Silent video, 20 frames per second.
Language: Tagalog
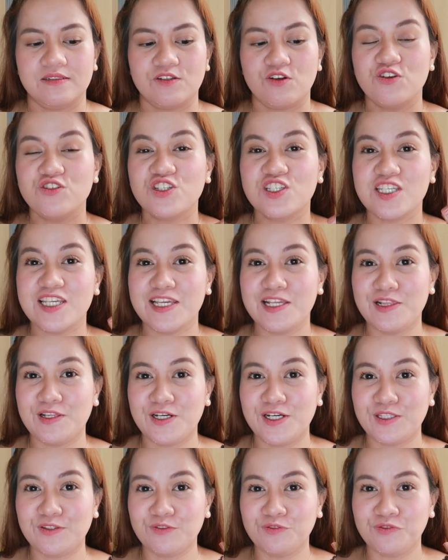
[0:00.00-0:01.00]

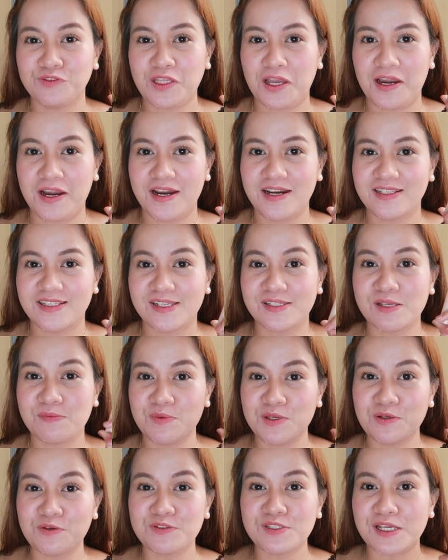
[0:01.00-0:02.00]
concealer, itong Tarte.
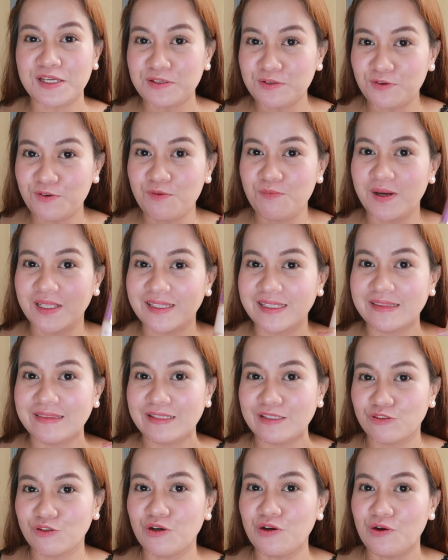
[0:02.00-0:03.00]
Sasabihin ko sa inyo kung ba't
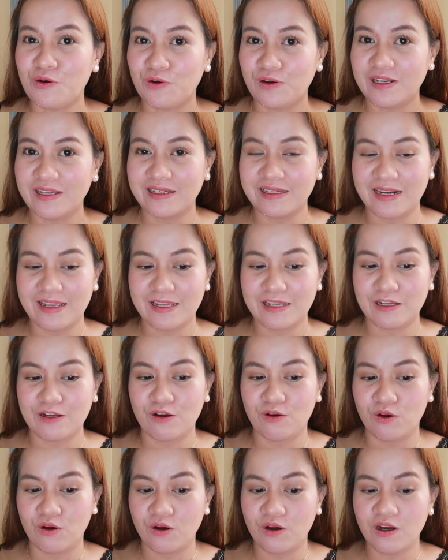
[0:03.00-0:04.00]
hindi itong Holy Grail
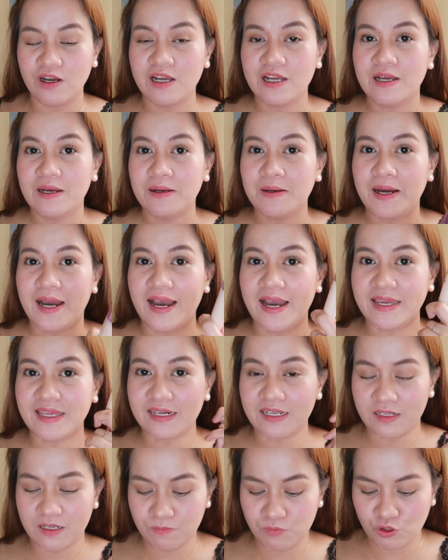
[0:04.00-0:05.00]
ko. Uh,
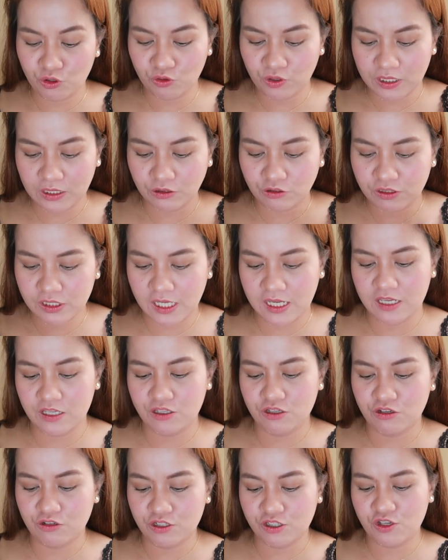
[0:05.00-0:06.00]
i-review ko rin to sa
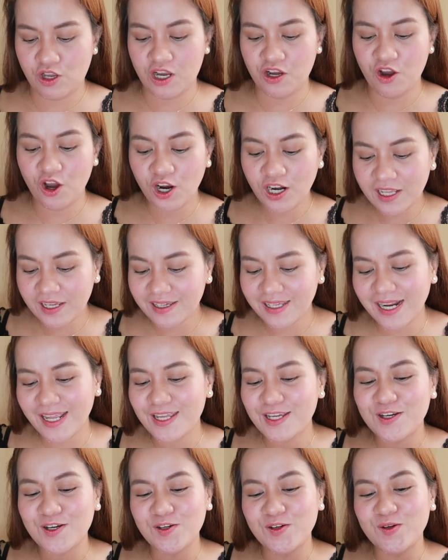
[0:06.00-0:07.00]
inyo. So, ang Holy
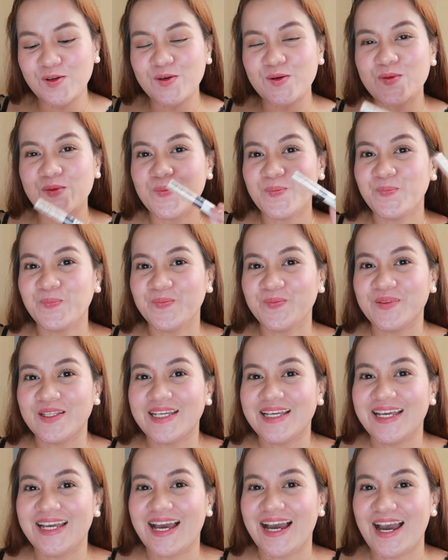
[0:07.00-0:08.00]
Grail kong
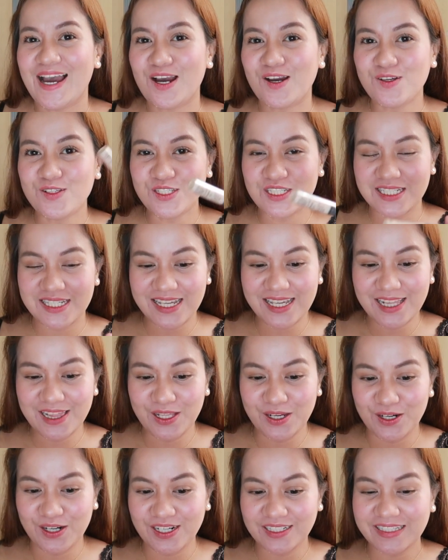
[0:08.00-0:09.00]
uh,
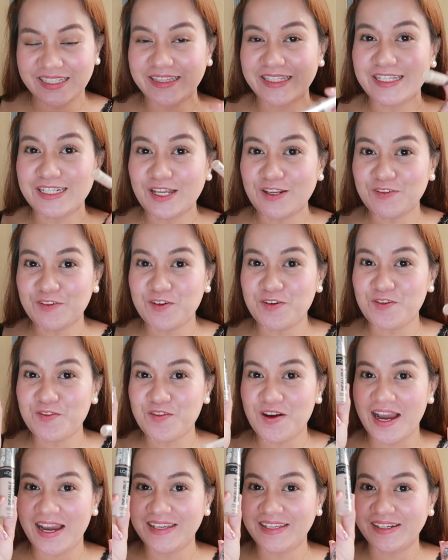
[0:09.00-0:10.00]
concealer, titingnan ko
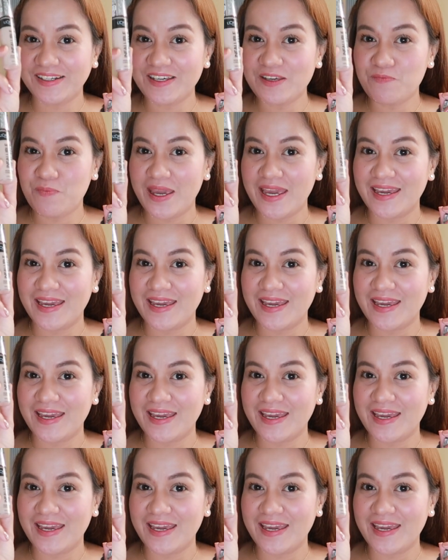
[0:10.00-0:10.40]
kung kayang